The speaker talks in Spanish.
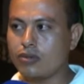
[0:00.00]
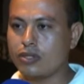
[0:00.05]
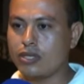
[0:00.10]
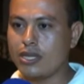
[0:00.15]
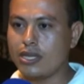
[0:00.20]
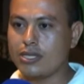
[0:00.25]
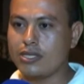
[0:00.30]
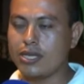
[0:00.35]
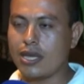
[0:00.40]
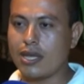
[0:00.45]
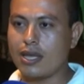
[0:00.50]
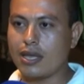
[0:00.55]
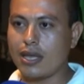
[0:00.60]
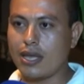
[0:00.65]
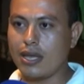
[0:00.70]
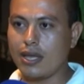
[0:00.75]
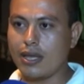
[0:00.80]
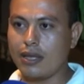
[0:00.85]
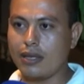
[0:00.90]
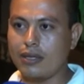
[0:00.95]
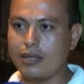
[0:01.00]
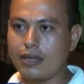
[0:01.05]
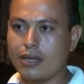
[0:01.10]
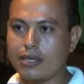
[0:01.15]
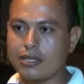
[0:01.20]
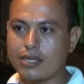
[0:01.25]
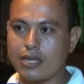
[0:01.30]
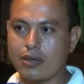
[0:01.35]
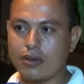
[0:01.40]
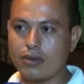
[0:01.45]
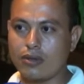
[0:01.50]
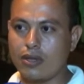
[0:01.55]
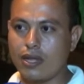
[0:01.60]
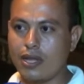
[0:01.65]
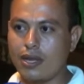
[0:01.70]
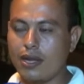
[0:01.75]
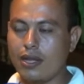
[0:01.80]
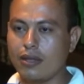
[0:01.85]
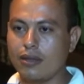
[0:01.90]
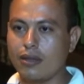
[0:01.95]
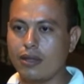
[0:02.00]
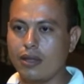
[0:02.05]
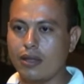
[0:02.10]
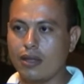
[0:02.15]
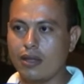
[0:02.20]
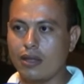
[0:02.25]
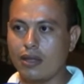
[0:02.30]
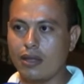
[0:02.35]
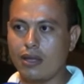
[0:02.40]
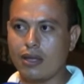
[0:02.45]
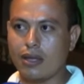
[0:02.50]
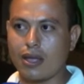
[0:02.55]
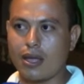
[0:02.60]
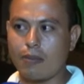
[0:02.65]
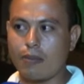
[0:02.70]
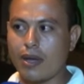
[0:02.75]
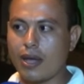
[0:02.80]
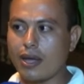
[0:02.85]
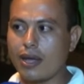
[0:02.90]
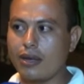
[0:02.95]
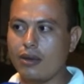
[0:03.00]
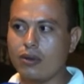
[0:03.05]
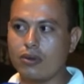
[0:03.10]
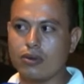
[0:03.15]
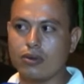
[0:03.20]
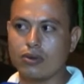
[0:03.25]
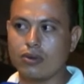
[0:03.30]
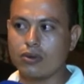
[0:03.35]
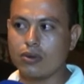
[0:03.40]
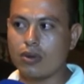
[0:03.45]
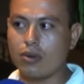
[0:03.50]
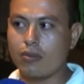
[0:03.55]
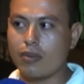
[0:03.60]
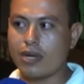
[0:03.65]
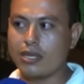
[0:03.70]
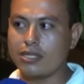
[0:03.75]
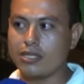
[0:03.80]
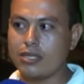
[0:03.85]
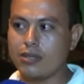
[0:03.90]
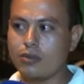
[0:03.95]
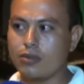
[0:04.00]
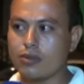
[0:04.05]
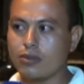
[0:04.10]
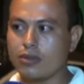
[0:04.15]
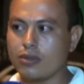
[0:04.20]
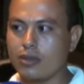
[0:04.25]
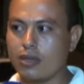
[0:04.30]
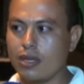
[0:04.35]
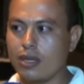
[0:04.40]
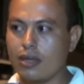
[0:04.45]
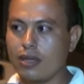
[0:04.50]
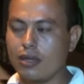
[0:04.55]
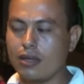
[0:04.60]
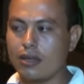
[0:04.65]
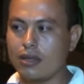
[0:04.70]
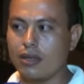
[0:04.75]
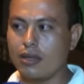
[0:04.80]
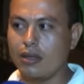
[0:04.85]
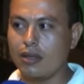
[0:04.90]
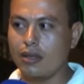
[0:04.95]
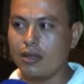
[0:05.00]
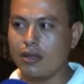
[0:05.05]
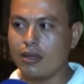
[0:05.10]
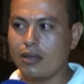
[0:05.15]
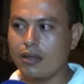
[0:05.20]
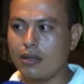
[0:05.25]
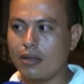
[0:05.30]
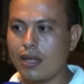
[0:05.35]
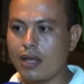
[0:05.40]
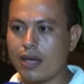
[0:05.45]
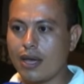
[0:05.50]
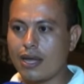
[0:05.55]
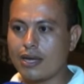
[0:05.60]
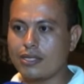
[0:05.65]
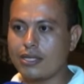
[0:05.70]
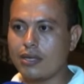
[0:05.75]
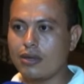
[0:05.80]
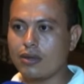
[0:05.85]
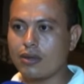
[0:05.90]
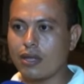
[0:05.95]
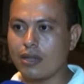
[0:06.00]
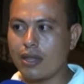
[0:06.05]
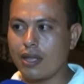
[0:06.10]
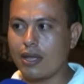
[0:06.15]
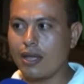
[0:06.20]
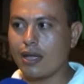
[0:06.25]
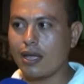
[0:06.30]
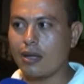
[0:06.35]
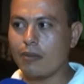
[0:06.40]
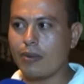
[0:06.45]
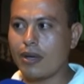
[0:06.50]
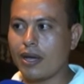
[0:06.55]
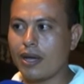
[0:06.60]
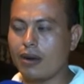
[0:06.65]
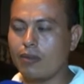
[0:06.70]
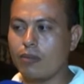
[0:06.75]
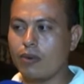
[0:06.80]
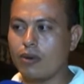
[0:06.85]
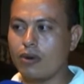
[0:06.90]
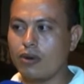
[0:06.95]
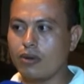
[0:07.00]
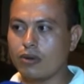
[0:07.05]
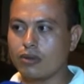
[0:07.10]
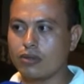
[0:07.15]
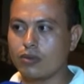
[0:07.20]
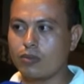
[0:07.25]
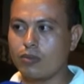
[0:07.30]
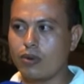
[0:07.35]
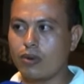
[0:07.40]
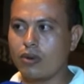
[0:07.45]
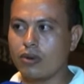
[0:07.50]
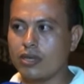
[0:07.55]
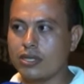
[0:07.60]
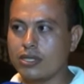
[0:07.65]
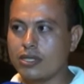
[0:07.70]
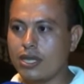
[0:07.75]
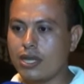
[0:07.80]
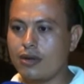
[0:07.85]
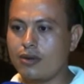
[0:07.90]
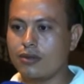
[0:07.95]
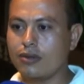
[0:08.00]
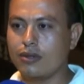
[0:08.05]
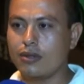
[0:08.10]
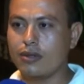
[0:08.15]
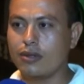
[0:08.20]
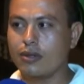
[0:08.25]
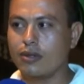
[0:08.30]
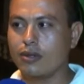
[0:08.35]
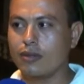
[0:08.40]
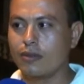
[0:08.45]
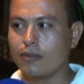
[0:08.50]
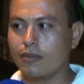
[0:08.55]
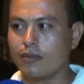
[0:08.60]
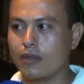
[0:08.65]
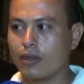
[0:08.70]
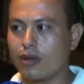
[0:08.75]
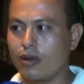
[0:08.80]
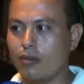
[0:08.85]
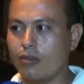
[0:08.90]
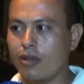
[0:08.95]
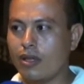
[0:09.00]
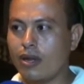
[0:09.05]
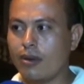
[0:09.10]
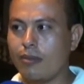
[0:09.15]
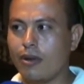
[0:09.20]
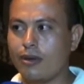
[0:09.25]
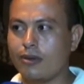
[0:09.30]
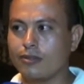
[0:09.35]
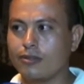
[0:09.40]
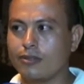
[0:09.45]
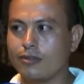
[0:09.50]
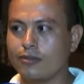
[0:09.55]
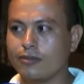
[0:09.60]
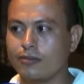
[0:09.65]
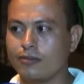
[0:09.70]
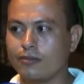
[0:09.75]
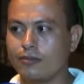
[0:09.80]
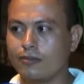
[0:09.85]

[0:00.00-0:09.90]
justicia y que, que se condenen, eh, que paguen lo, máximo de, cárcel, lo que tengan que pagar por por lo que hicieron con mis hermanos.